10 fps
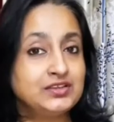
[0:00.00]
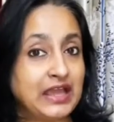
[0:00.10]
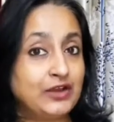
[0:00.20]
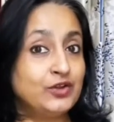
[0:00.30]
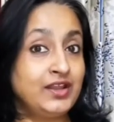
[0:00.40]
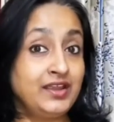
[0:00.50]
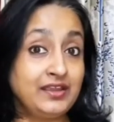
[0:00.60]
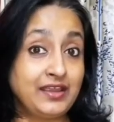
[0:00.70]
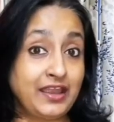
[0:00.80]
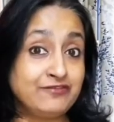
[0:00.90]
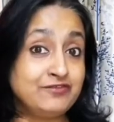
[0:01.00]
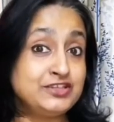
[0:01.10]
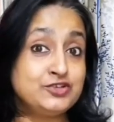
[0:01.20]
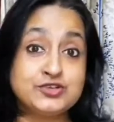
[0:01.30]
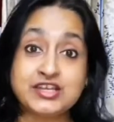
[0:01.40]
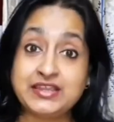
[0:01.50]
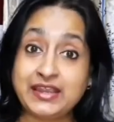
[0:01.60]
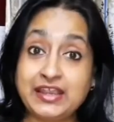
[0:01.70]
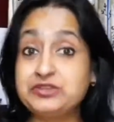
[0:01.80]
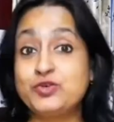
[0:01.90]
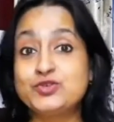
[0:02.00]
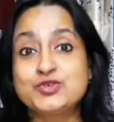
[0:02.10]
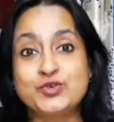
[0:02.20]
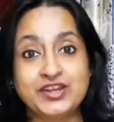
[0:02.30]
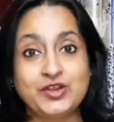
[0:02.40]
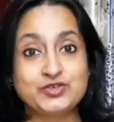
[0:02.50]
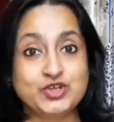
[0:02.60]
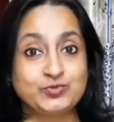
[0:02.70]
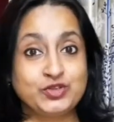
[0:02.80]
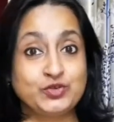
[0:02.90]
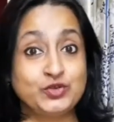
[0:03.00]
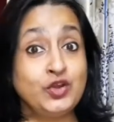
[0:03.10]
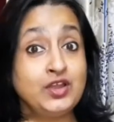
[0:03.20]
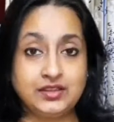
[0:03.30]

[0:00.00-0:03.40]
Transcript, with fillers: তাহলে এই ভিডিওটা দেখে নোট করে নাও শব্দগুলো